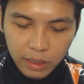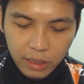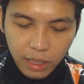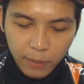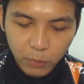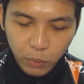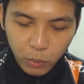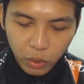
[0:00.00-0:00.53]

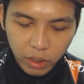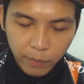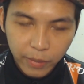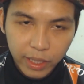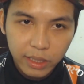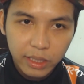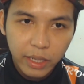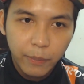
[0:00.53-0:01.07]
kamu boleh
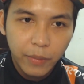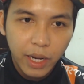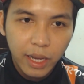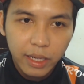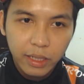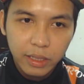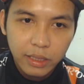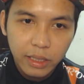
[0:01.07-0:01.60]
main game lah
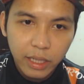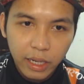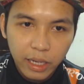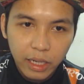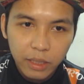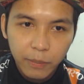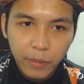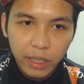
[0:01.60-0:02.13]
yang
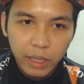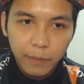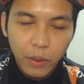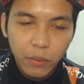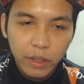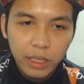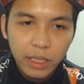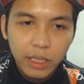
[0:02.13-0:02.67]
disediakan di bagian
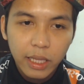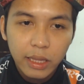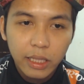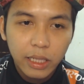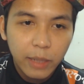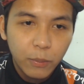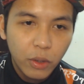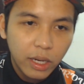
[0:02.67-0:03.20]
bawah ini.
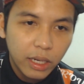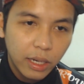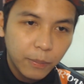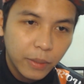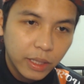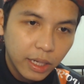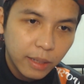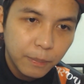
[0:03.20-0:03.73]
Nanti kamu akan
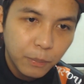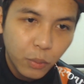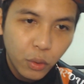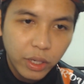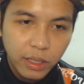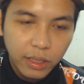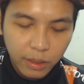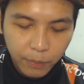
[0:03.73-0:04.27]
dapatkan
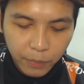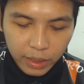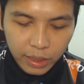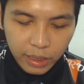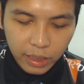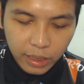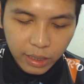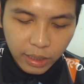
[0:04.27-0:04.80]
poin
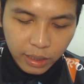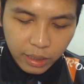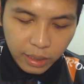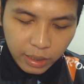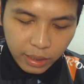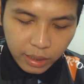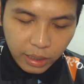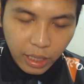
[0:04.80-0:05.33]
seperti ini.
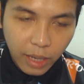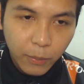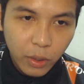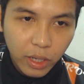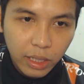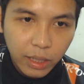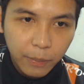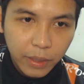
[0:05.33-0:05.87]

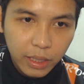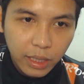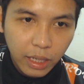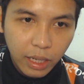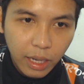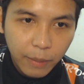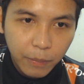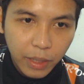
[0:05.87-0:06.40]
Kamu akan
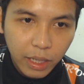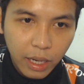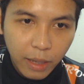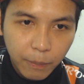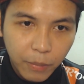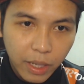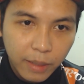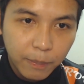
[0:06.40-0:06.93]
dapatkan
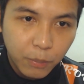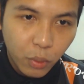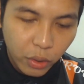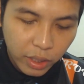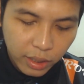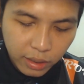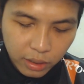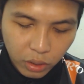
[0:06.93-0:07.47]
88
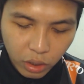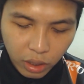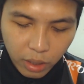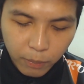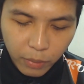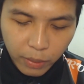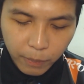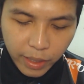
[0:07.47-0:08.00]
poin kalau
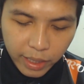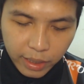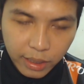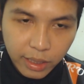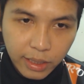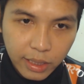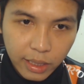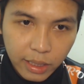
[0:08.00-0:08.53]
kamu bermain
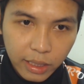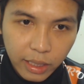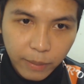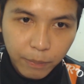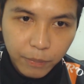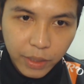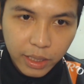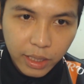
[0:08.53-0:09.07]
ini
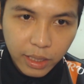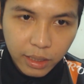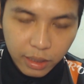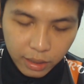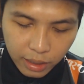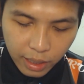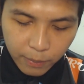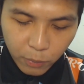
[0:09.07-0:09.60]
setiap menit
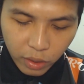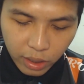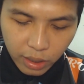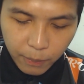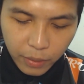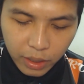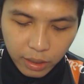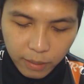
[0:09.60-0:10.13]
kamu akan
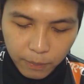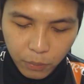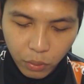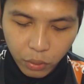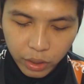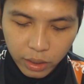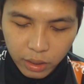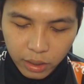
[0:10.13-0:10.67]
dapatkan
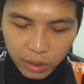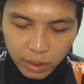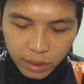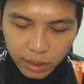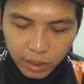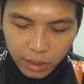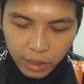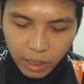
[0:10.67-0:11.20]
poin
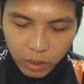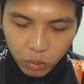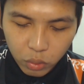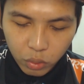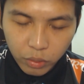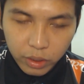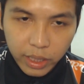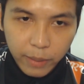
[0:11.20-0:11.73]
dan
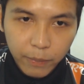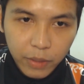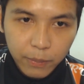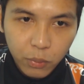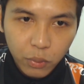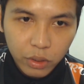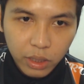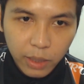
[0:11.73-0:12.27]
untuk game
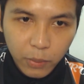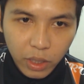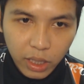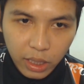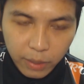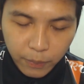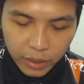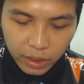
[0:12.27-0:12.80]
ini pun kamu
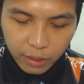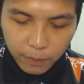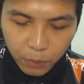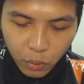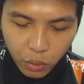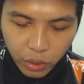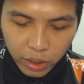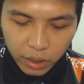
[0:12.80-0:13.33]
akan dapatkan
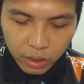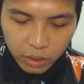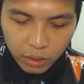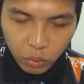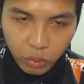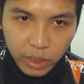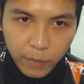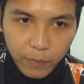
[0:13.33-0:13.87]
poin
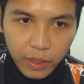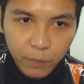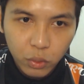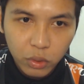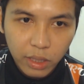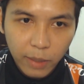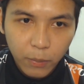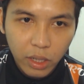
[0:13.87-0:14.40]
untuk game ini
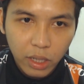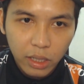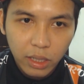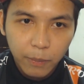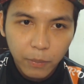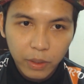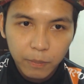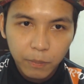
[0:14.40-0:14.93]
pun kamu akan
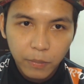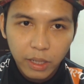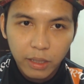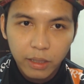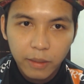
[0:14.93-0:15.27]
dapatkan